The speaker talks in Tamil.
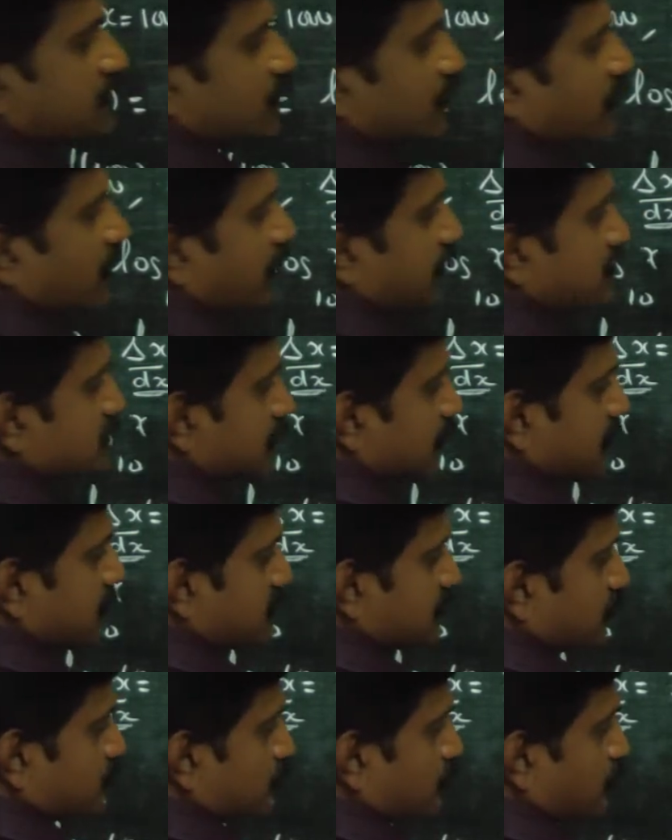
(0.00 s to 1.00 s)
எக்ஸோட வேல்யூஸ்
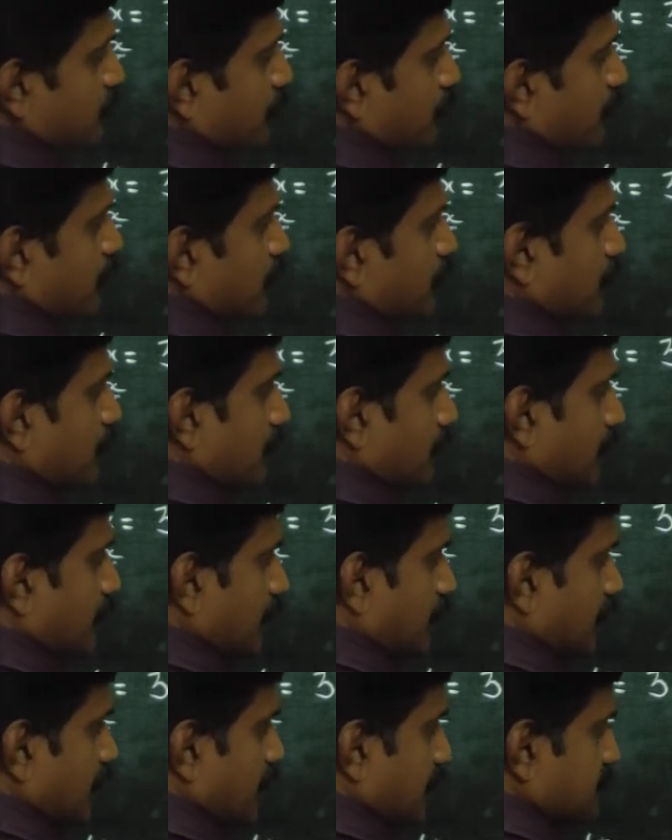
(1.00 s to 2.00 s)
எல்லாத்தையும் சப்ஸ்டியூட் பண்ணணும்
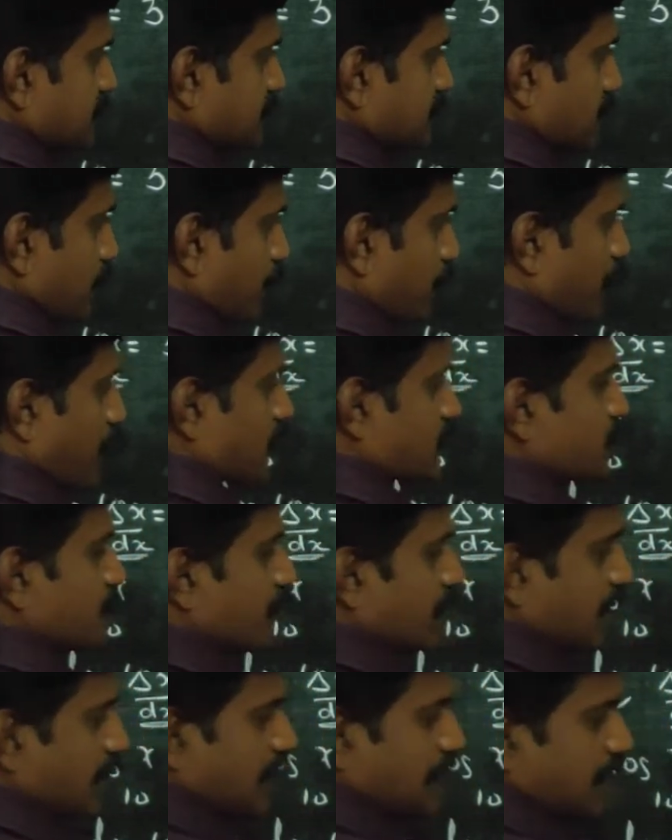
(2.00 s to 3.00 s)
டிஎக்ஸ் இஸ்
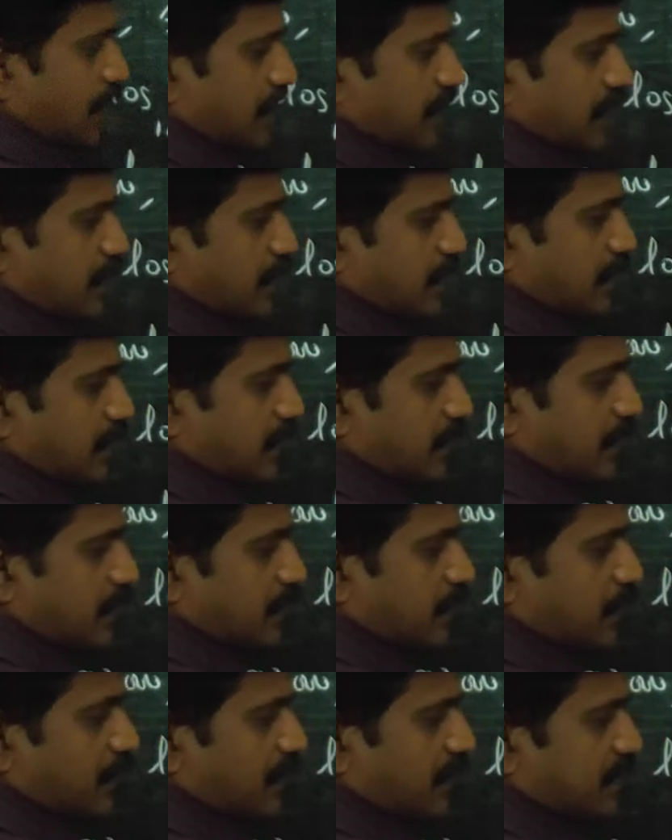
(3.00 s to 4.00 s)
அப்ராக்சிமேட்லி அதனால் இந்த இடம்
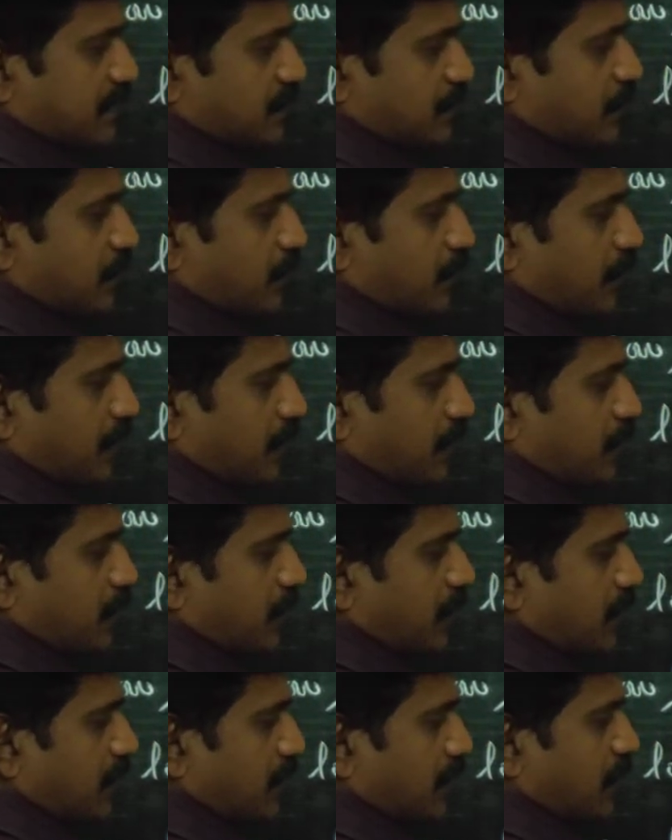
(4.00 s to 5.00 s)
திருப்பி என்ன சிம்பிள் மாறுது
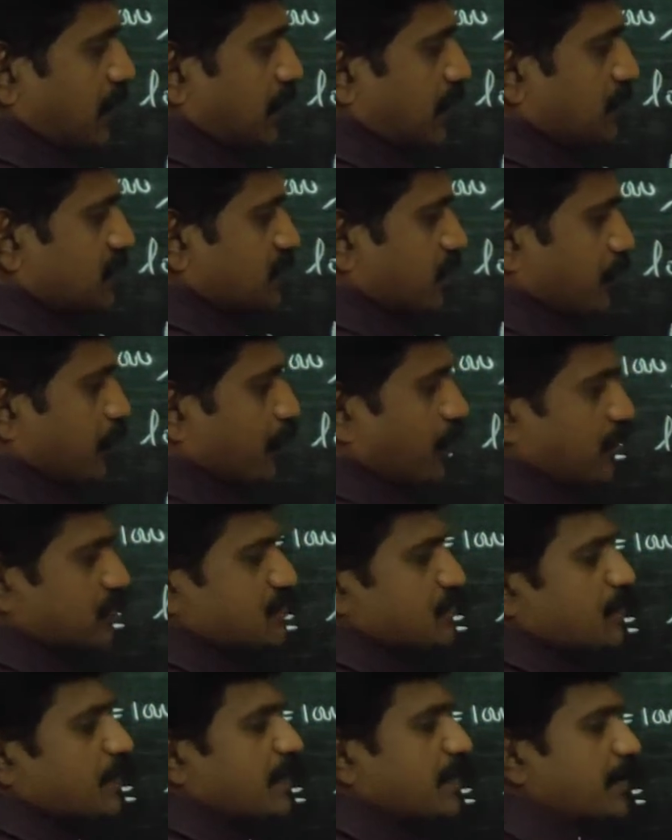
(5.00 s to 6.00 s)
பாருங்கள் இட்ஸ்
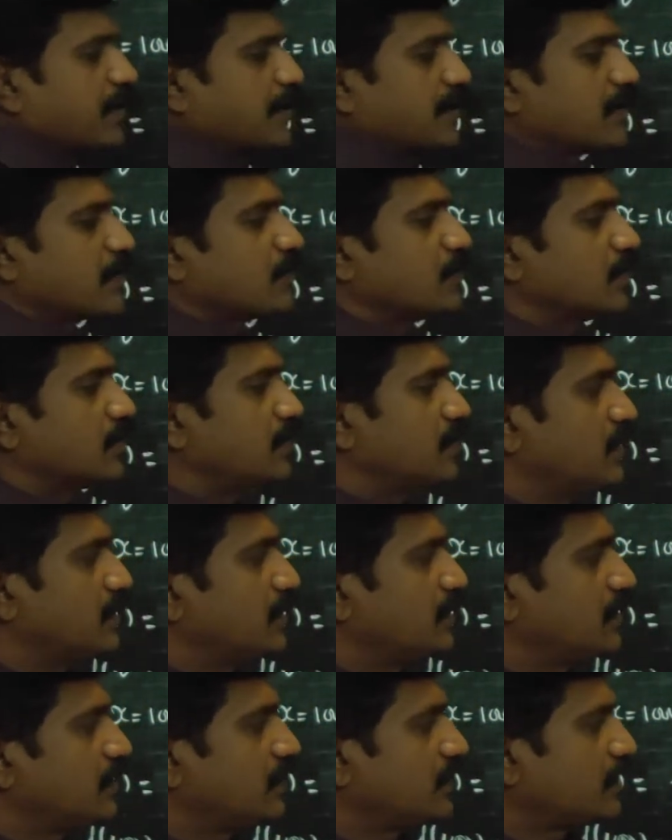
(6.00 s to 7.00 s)
அப்ராக்சிமேட்லி ஈக்குவல்
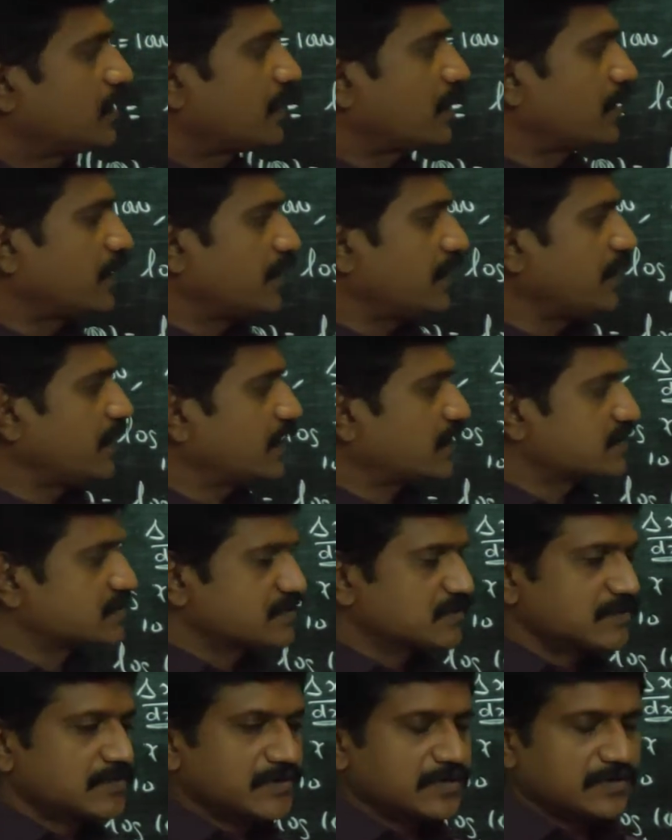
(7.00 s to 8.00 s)
ஏன்னா
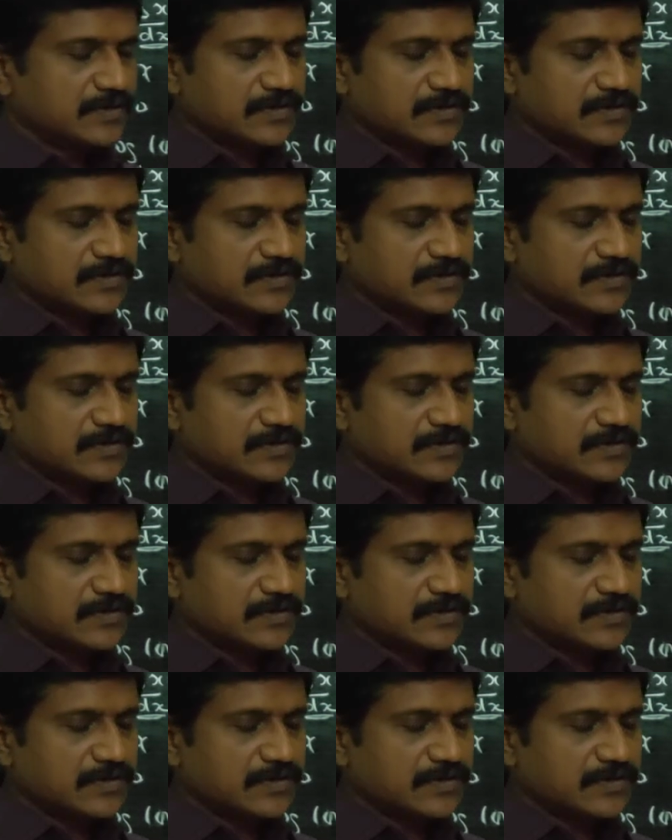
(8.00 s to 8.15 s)
டிஎக்ஸும்